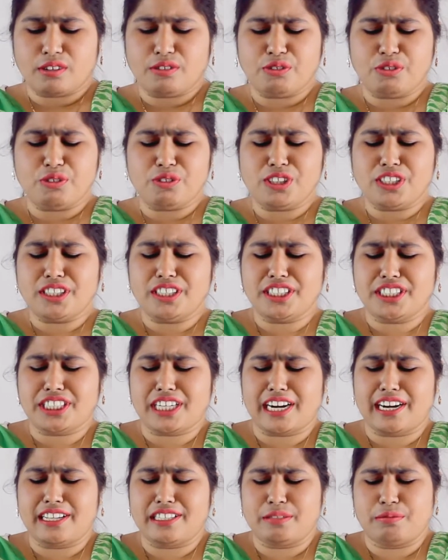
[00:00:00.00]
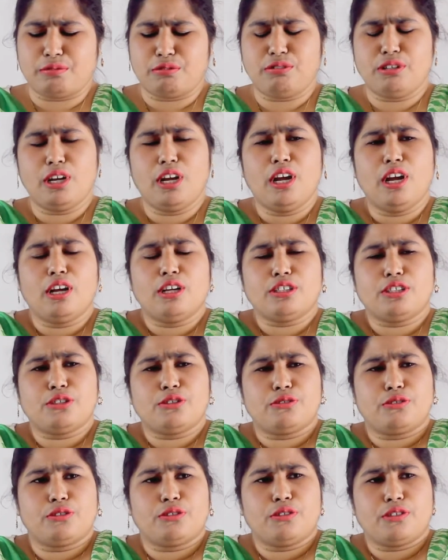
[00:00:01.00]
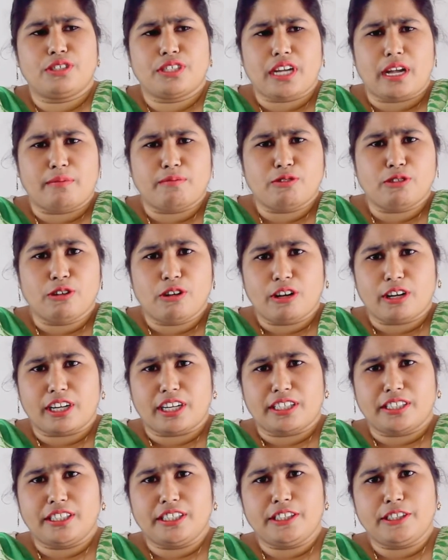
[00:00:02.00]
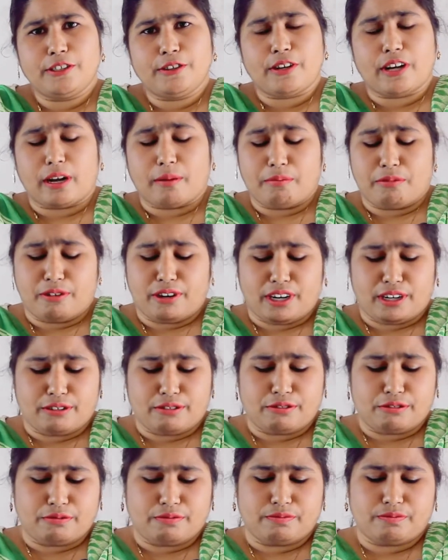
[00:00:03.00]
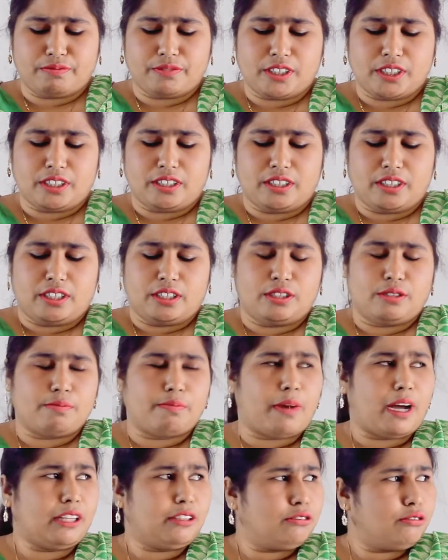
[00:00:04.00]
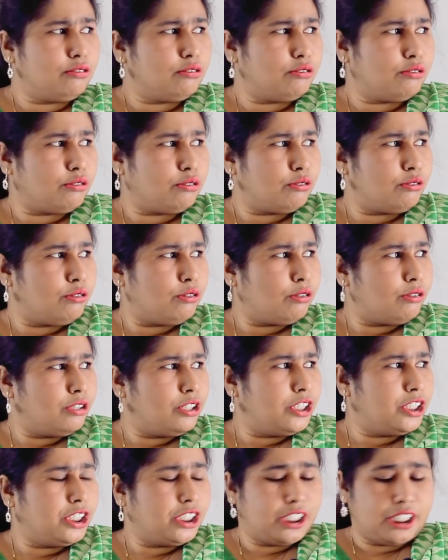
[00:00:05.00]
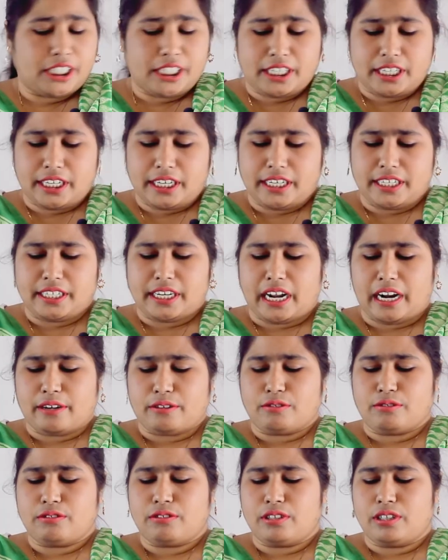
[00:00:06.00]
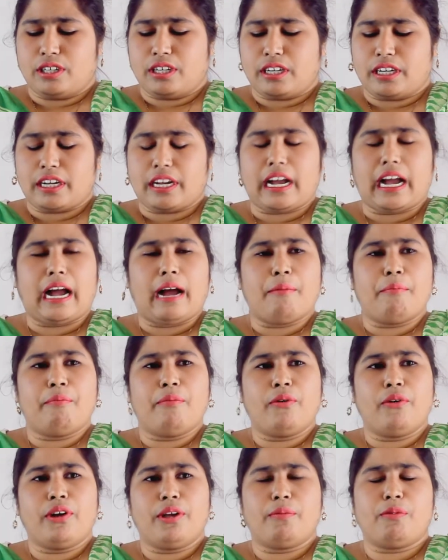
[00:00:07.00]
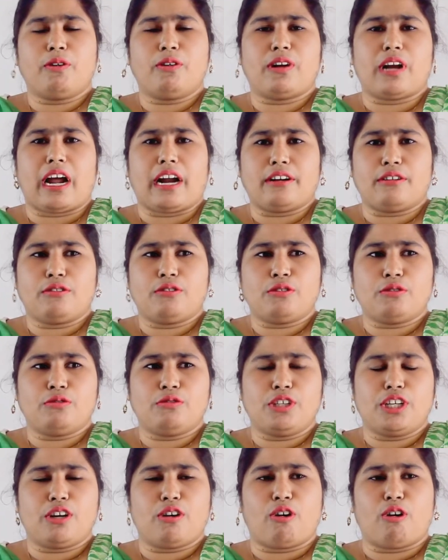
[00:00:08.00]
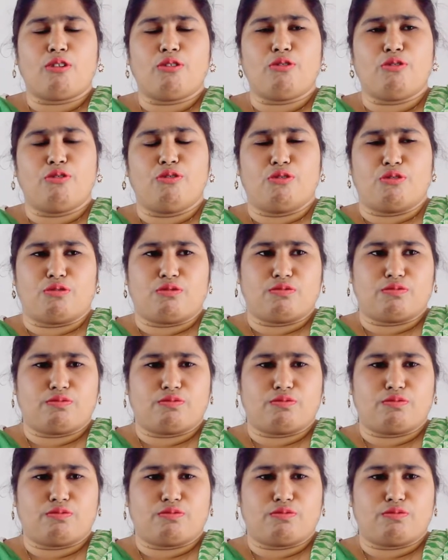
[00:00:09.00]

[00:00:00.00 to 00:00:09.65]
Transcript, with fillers: নুরুলদিনের সারা জীবন সৈয়দ শামসুল হকের দ্বিতীয় কাব্যনাট্য মাত্র চোদ্দ দৃশ্যের এই নাটক কাব্য এবং নাট্যগুণে অনন্য